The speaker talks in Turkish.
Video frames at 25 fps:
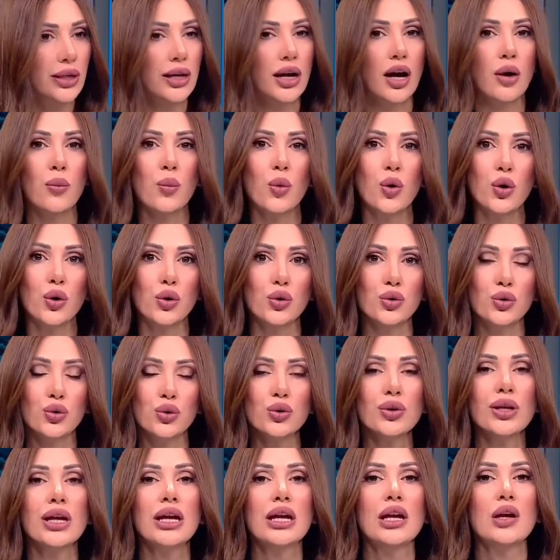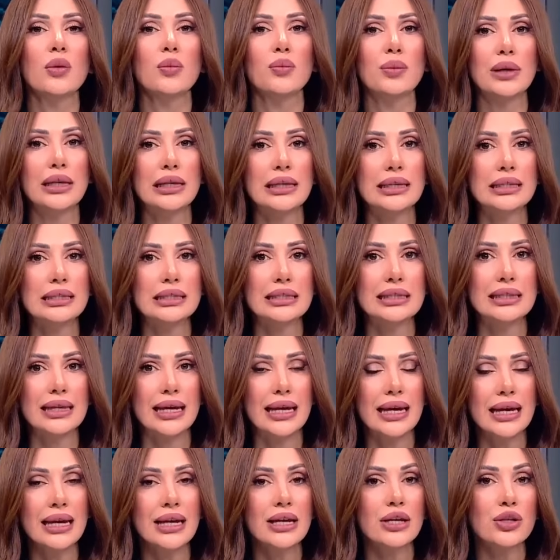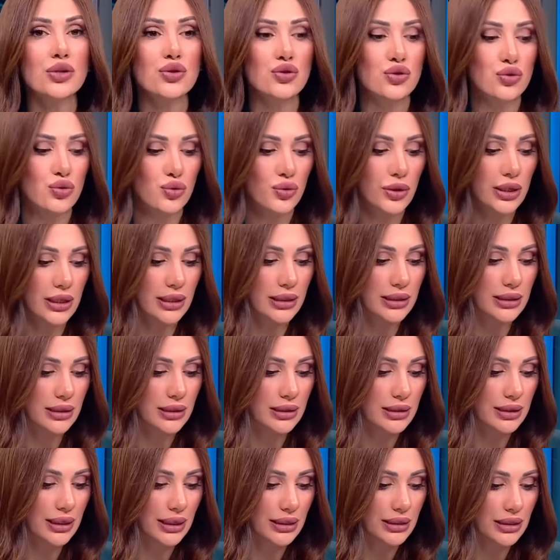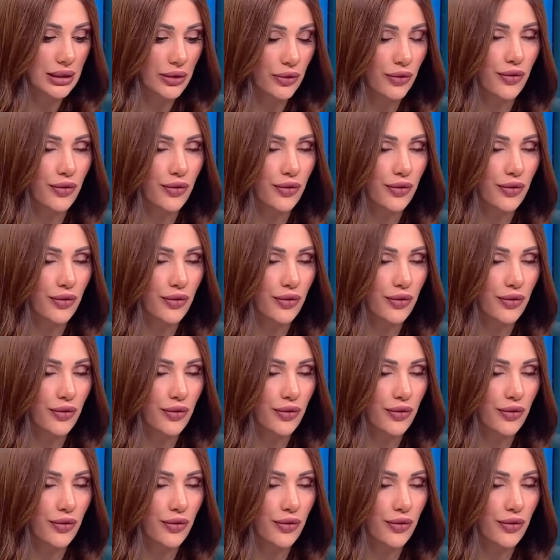Kamuoyunun bilgisine sunarız dedi.